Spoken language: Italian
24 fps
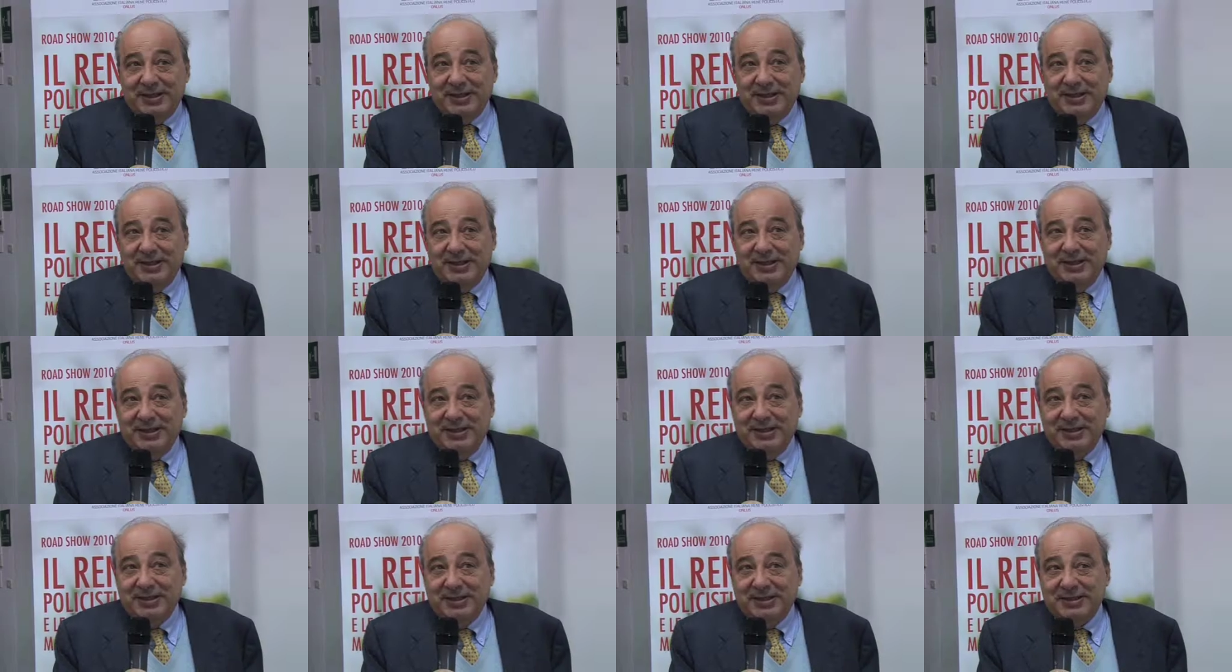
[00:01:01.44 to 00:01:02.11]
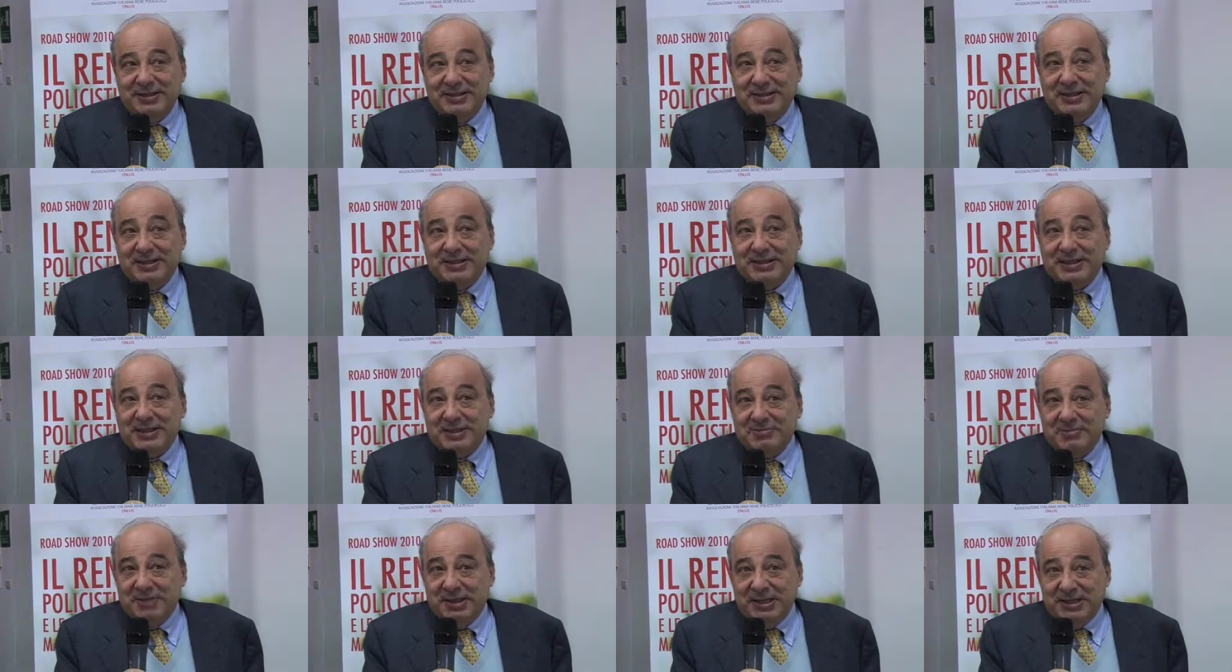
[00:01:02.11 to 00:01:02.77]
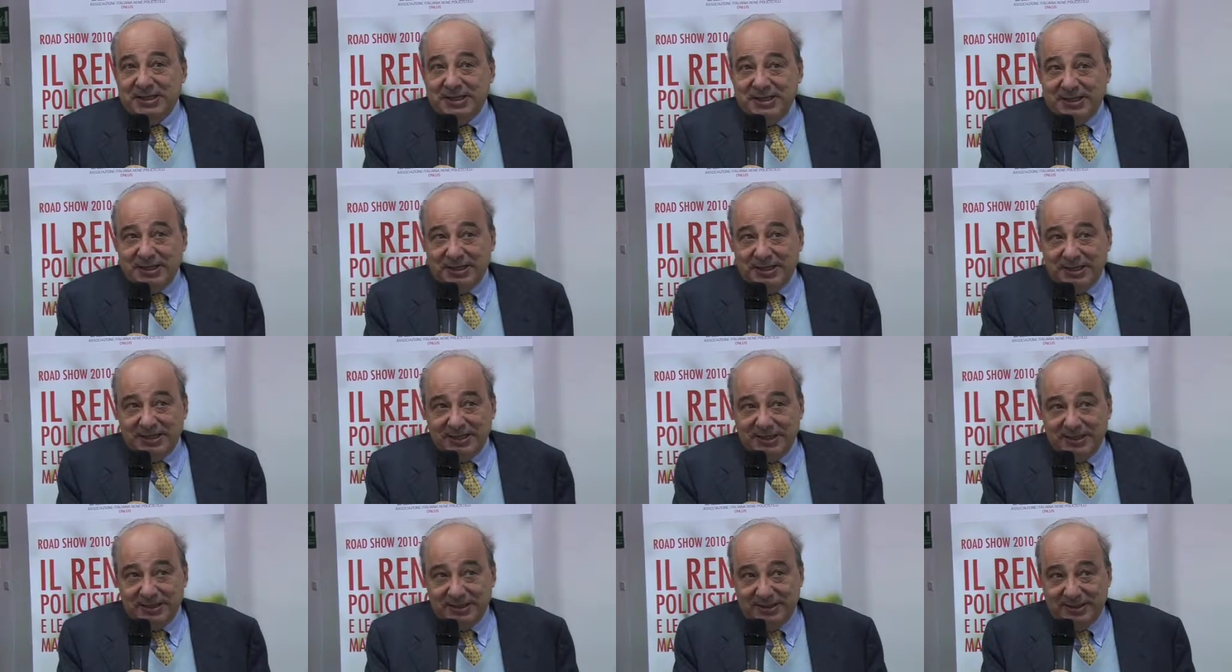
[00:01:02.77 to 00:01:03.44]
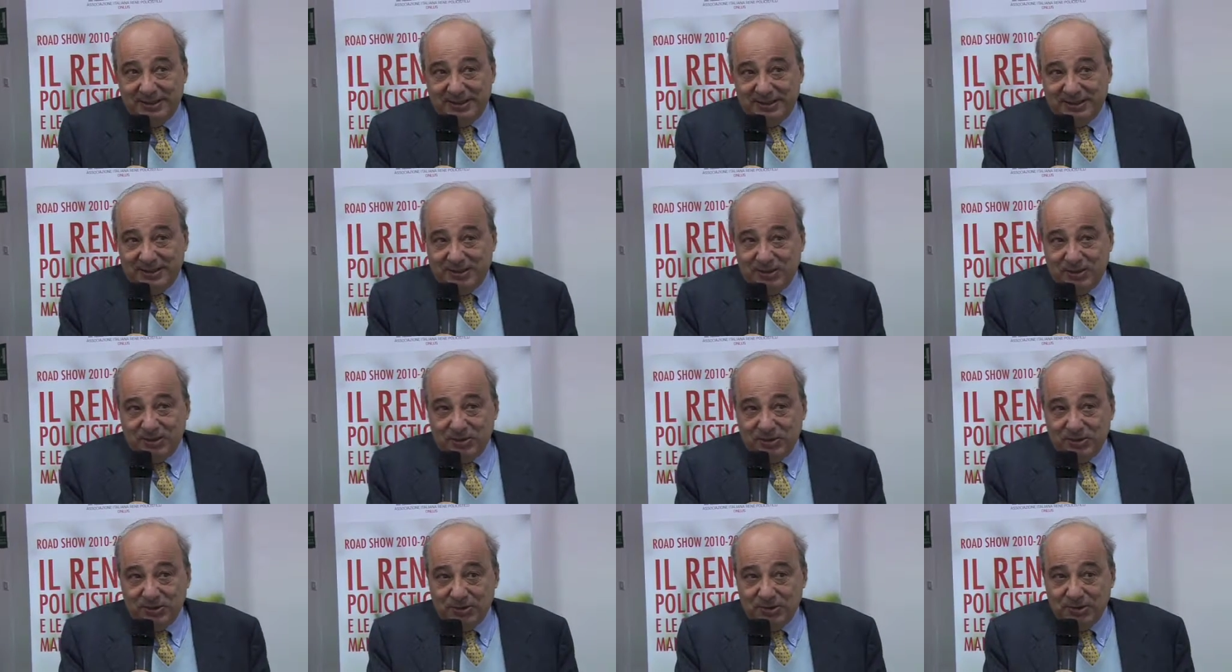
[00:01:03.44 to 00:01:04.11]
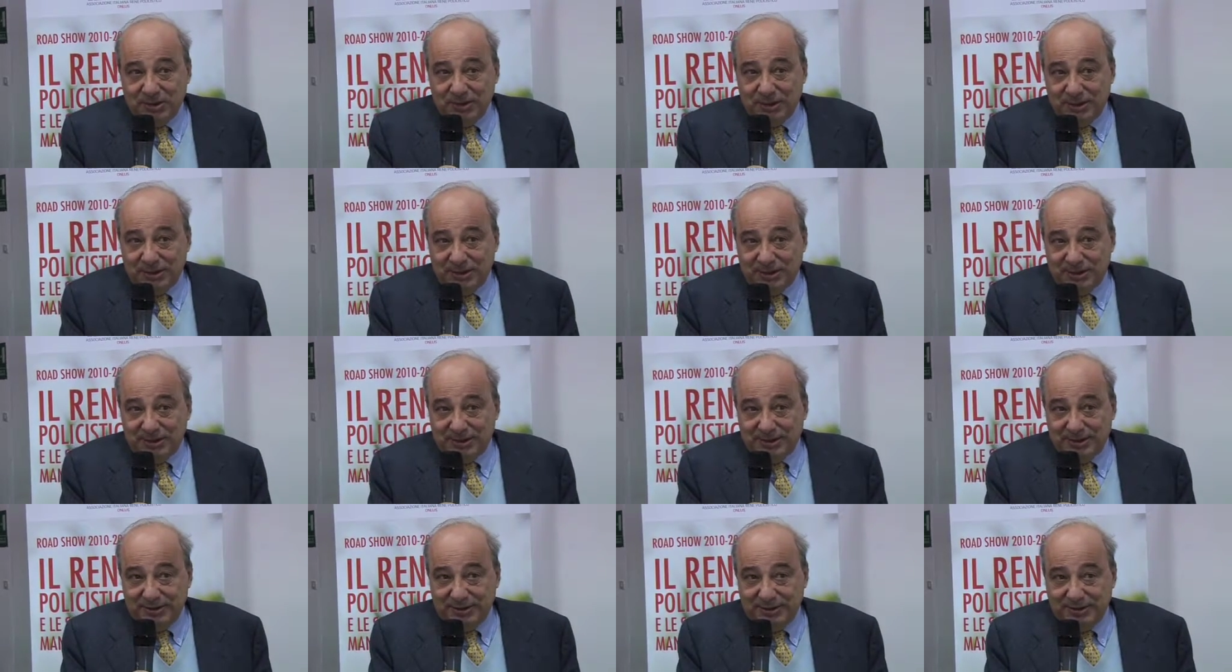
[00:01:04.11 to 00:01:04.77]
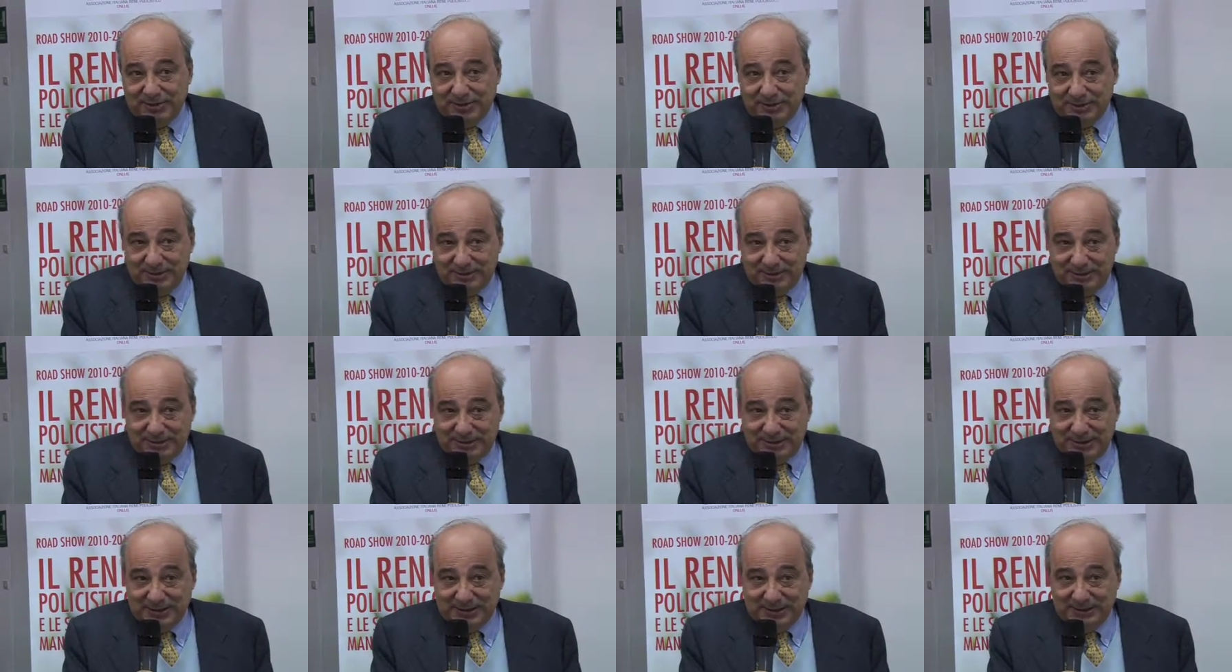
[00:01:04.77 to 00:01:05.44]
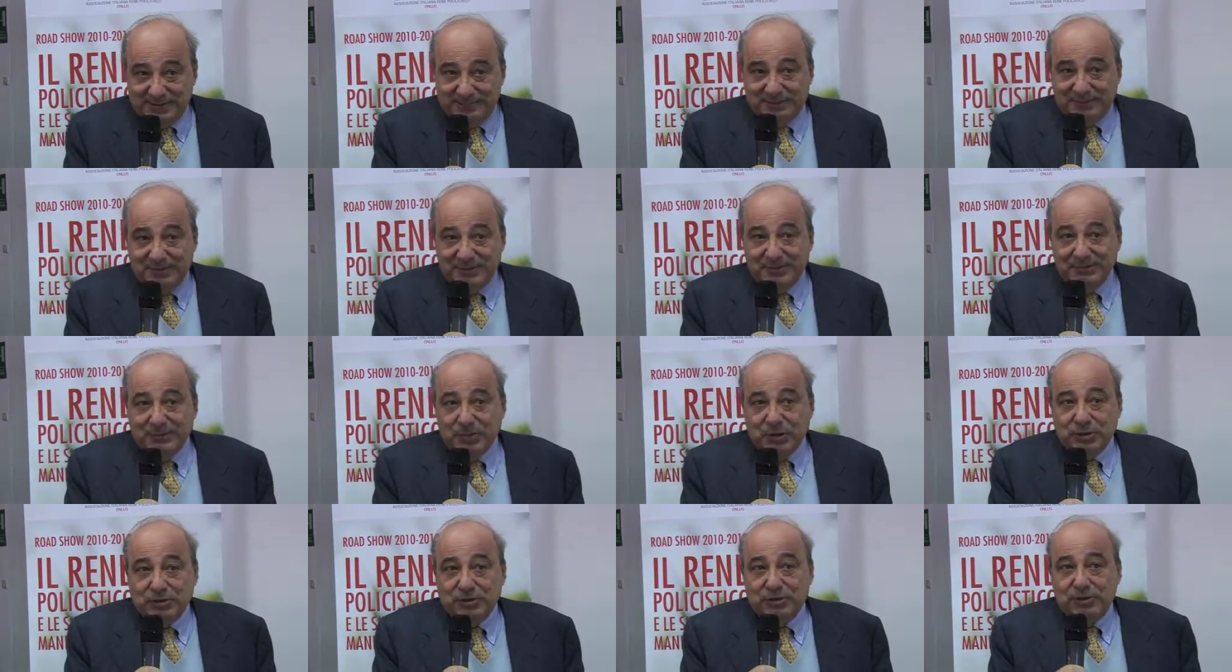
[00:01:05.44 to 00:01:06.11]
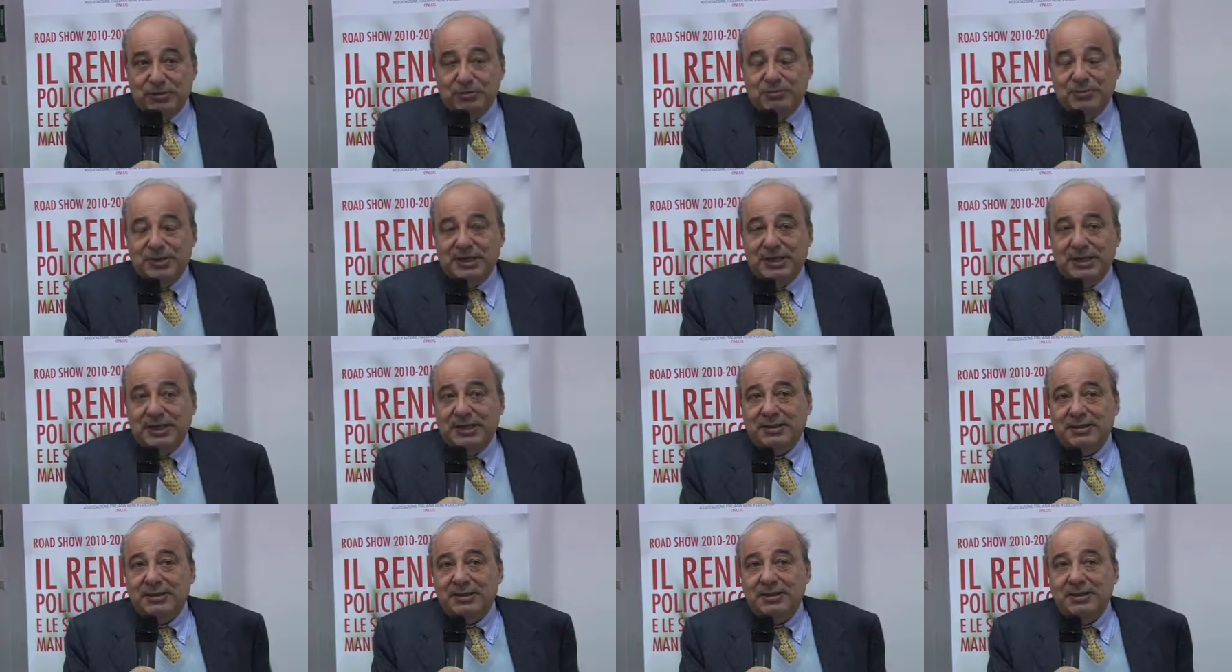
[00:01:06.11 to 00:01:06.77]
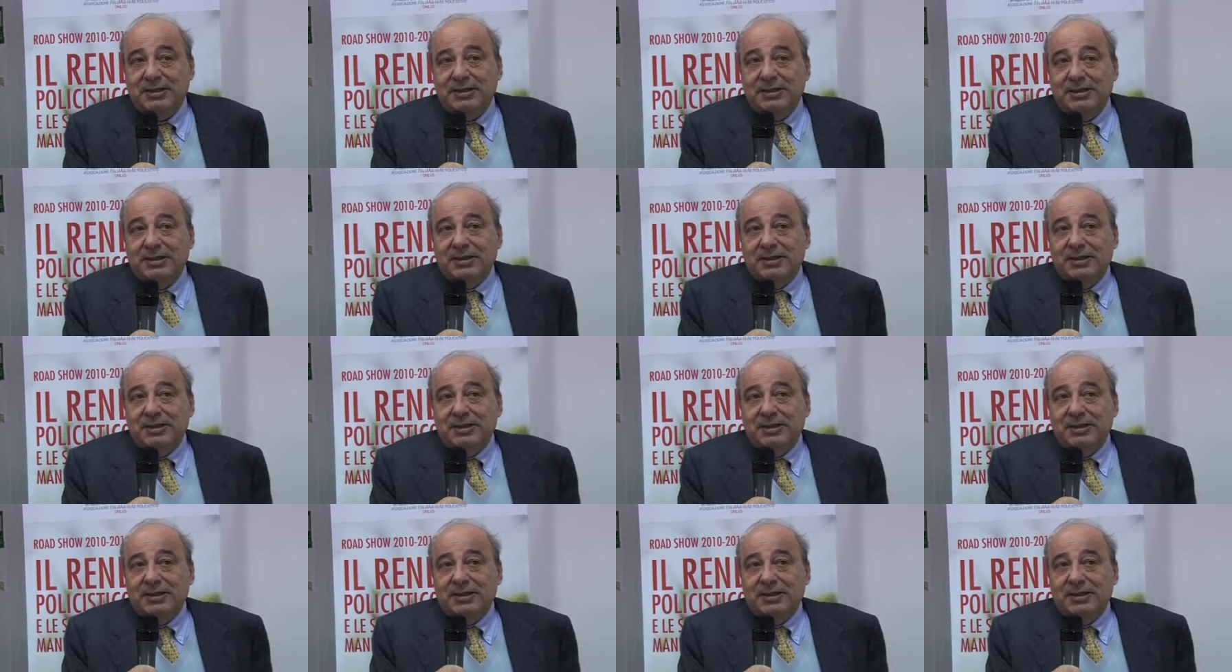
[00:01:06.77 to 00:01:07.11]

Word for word: eh, si trasmette con eh, un eh, modo dominante,